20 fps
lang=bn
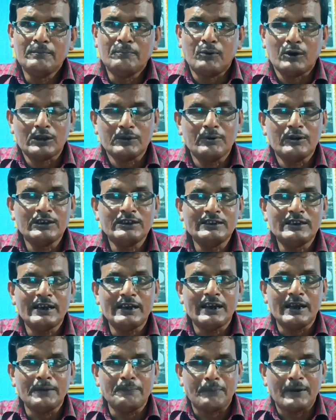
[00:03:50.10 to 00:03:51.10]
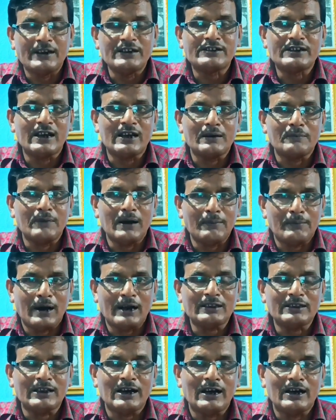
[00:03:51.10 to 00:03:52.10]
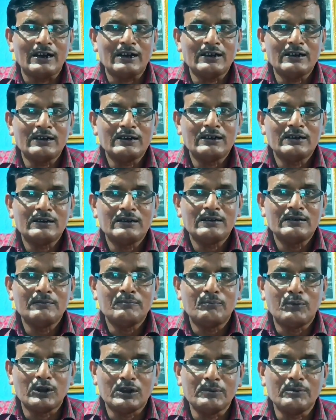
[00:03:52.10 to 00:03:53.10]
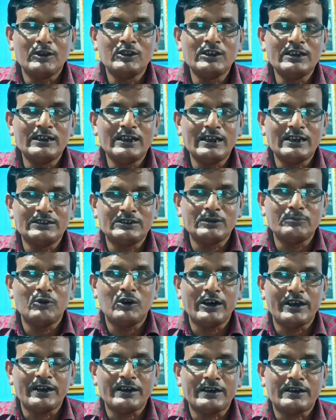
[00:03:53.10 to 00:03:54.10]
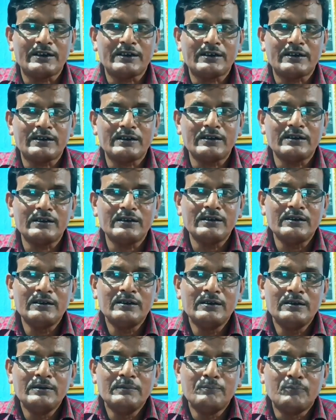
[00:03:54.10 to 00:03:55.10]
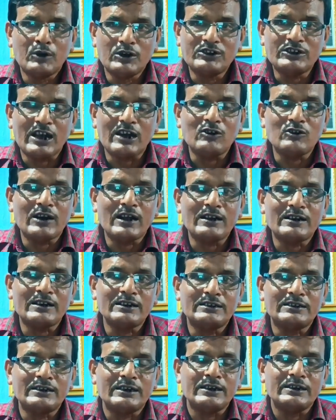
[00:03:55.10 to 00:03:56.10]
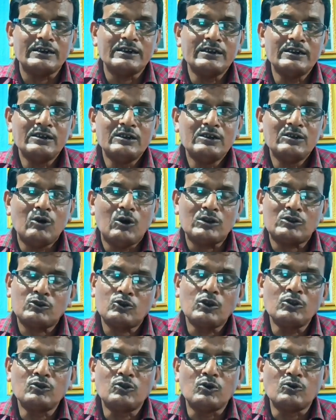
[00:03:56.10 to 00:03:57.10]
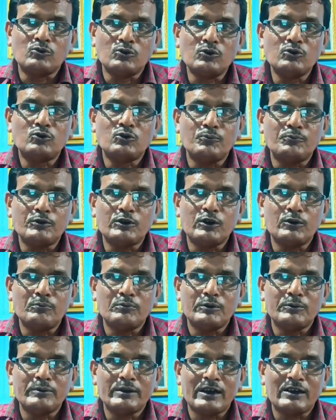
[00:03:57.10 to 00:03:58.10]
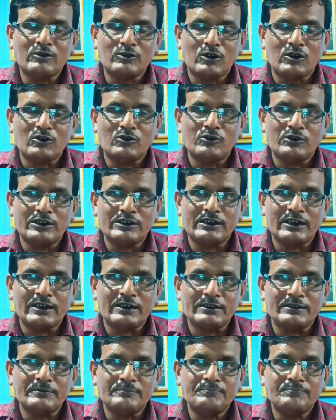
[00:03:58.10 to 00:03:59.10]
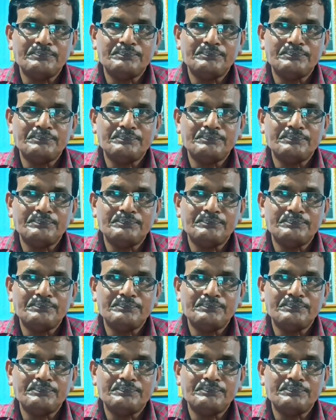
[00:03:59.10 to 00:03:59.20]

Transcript: প্রতিবন্ধীদের এই পেনশন বা ভাতা প্রতিবন্ধীদের জীবনে পরিচালনার ক্ষেত্রে অত্যন্ত গুরুত্বপূর্ণ ভূমিকা গ্রহণ করে থাকে